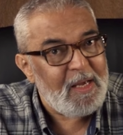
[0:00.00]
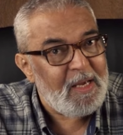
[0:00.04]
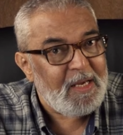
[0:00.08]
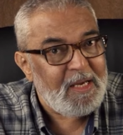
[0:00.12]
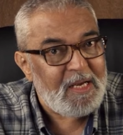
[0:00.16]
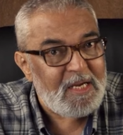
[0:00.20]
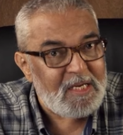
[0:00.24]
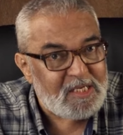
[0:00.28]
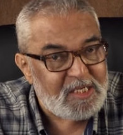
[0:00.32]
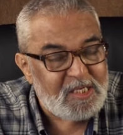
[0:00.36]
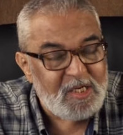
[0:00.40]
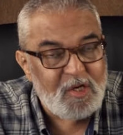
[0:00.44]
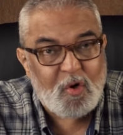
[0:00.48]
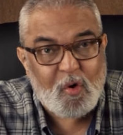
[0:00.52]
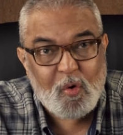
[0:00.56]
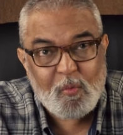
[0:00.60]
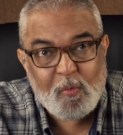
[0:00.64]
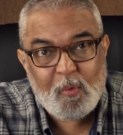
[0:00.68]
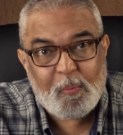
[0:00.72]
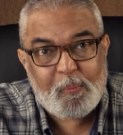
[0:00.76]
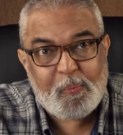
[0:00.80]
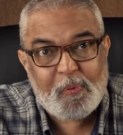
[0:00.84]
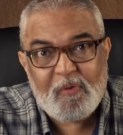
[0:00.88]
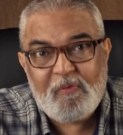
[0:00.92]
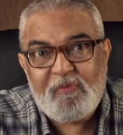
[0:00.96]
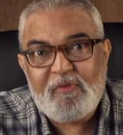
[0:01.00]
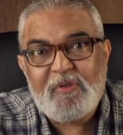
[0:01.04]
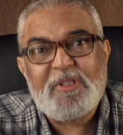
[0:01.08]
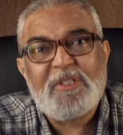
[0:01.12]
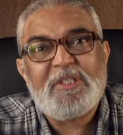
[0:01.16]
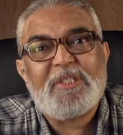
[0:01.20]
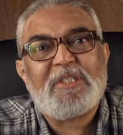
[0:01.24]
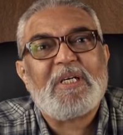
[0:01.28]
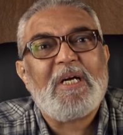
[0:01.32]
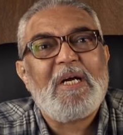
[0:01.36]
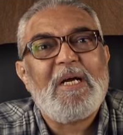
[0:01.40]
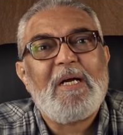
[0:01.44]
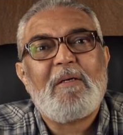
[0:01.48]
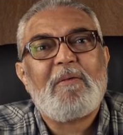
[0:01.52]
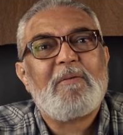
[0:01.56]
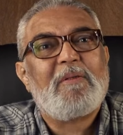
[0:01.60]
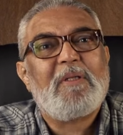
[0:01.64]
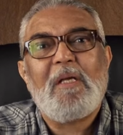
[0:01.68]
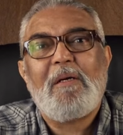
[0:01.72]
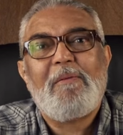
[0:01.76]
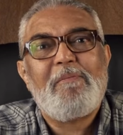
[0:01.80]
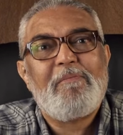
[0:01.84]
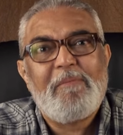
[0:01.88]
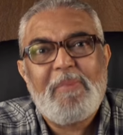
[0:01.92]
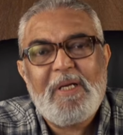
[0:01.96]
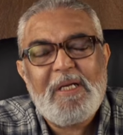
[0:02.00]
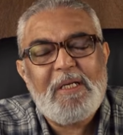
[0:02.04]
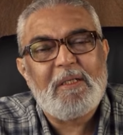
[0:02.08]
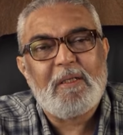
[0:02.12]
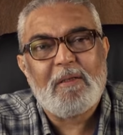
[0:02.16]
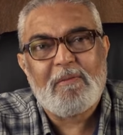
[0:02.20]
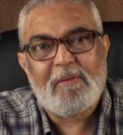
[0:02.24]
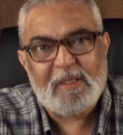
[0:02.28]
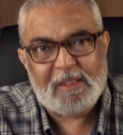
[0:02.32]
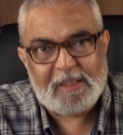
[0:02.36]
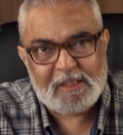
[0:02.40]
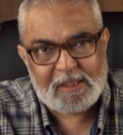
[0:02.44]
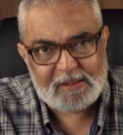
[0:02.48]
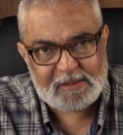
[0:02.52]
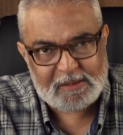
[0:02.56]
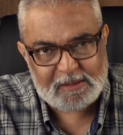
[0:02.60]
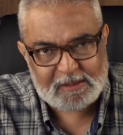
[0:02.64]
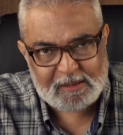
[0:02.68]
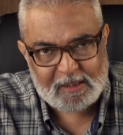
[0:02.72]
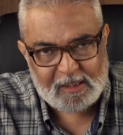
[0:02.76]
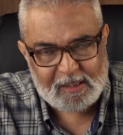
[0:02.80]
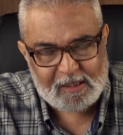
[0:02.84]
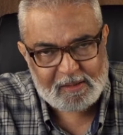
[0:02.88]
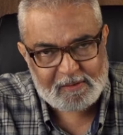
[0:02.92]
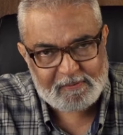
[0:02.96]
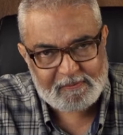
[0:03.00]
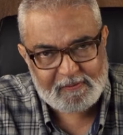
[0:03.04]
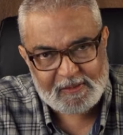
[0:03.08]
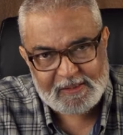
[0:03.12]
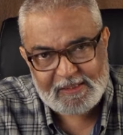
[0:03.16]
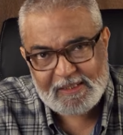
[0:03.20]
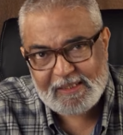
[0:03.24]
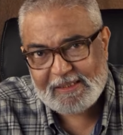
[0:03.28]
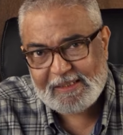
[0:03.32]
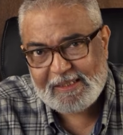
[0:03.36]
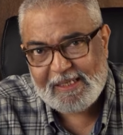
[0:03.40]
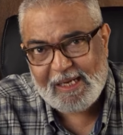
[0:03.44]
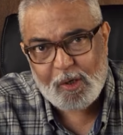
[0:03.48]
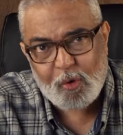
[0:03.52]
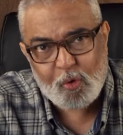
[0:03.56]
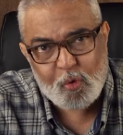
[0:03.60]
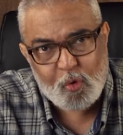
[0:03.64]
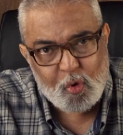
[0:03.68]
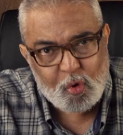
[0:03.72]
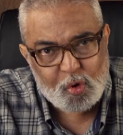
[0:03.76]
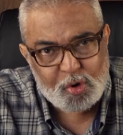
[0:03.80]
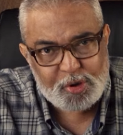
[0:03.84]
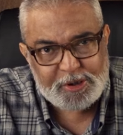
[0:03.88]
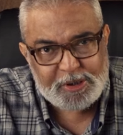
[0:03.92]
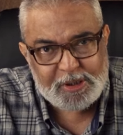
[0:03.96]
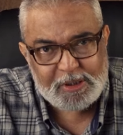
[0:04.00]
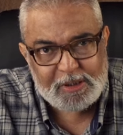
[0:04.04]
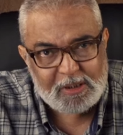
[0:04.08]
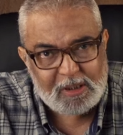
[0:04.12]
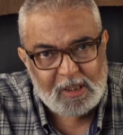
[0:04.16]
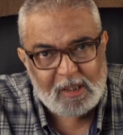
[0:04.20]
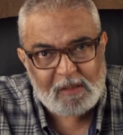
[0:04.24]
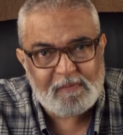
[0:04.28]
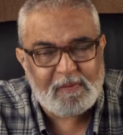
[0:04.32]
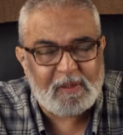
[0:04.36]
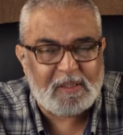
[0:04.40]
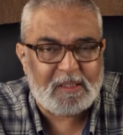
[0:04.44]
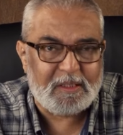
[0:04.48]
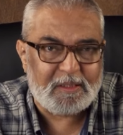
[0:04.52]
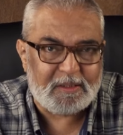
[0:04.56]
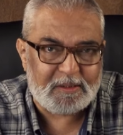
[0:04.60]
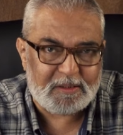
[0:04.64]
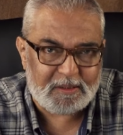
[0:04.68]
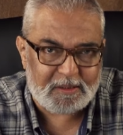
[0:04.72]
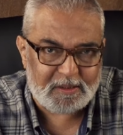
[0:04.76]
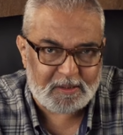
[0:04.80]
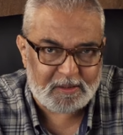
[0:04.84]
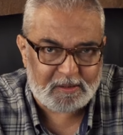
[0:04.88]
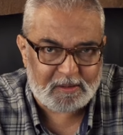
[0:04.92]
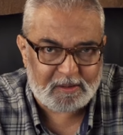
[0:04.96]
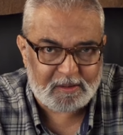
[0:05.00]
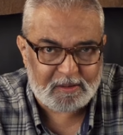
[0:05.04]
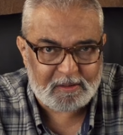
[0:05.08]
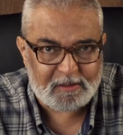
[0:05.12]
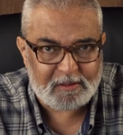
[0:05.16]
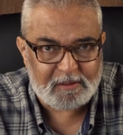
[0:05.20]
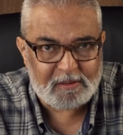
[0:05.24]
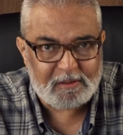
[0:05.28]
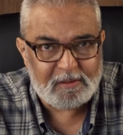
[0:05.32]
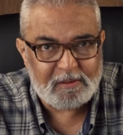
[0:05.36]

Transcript: E assim como o povo de Israel também não acreditava e até hoje não acredita.